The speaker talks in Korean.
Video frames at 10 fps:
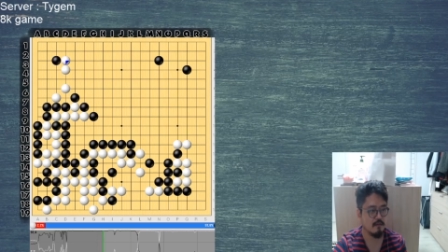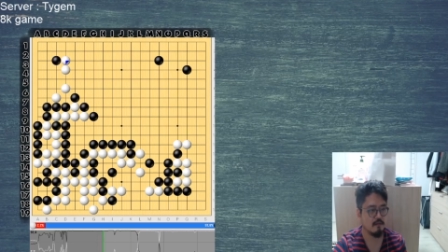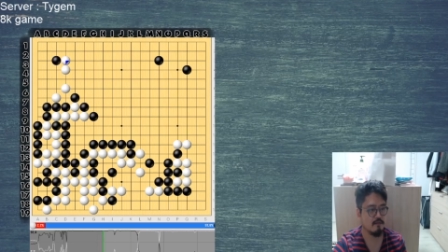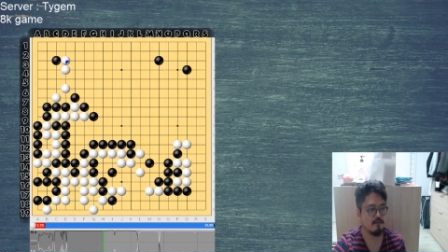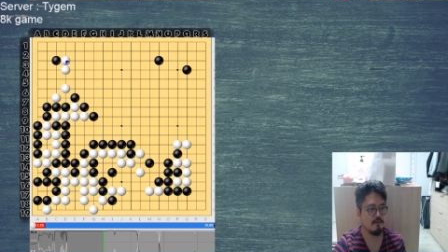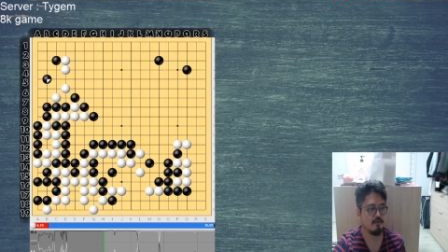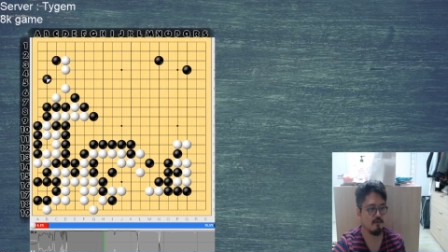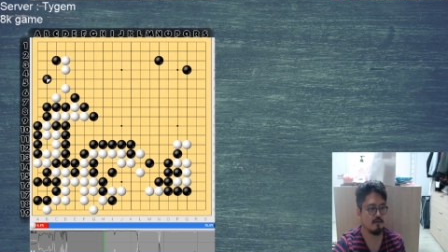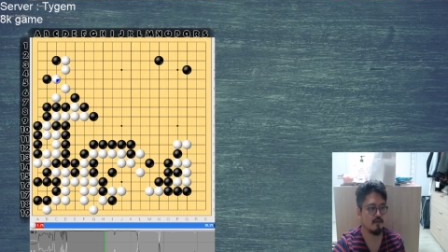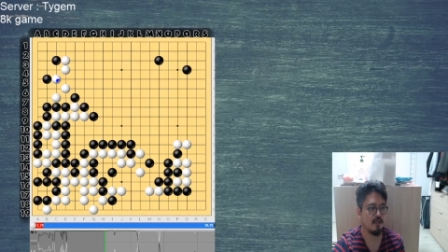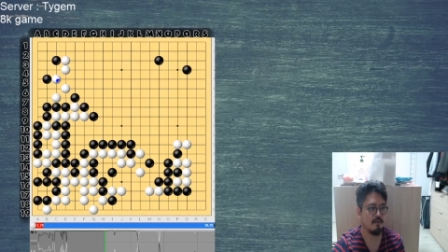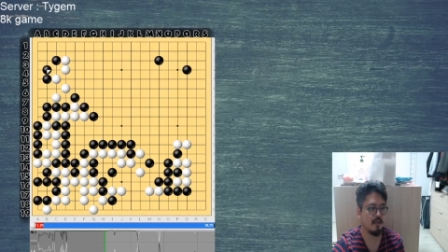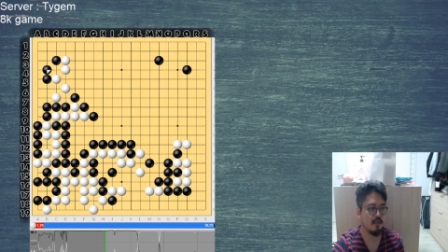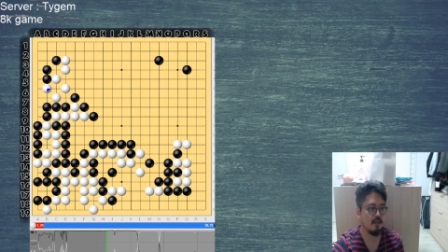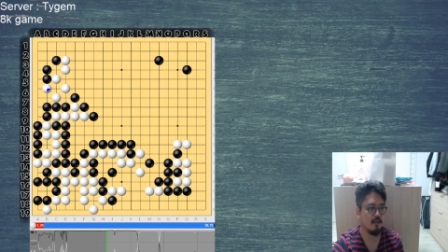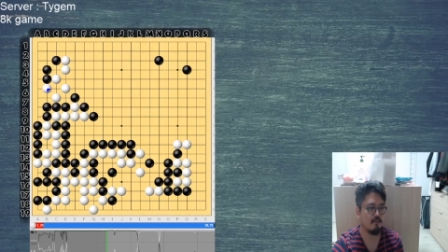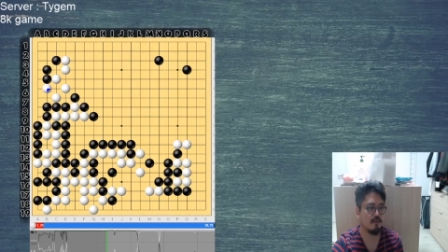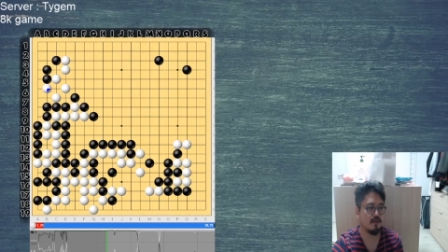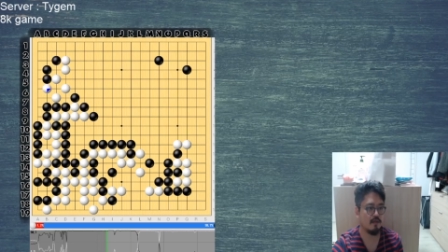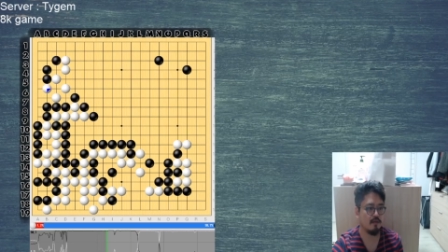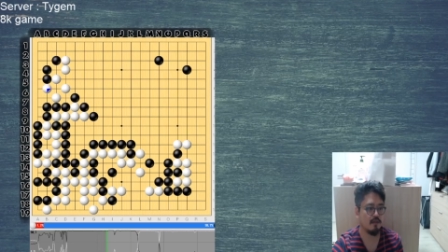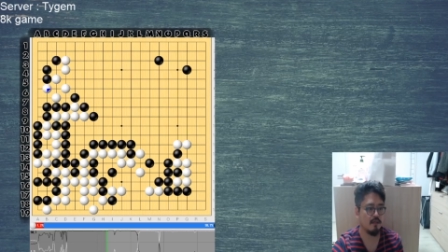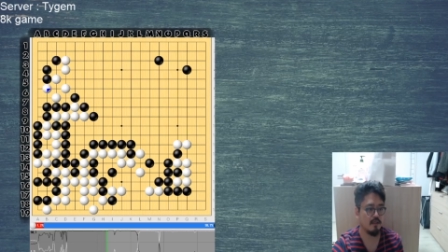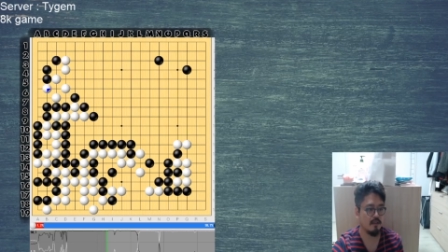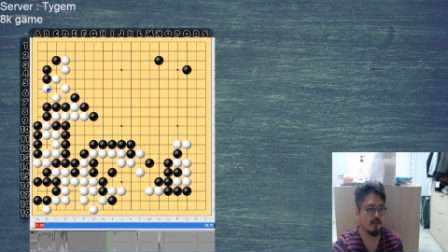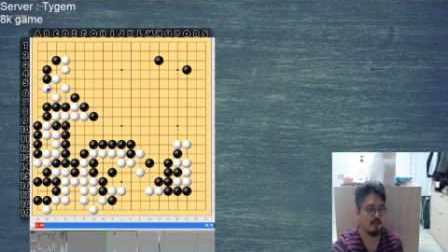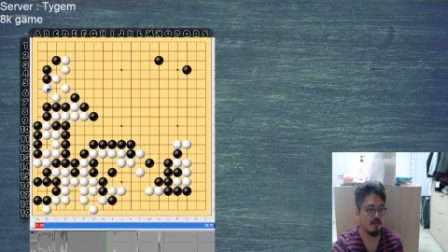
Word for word: 그쵸? 그 다음에 뭐, 예.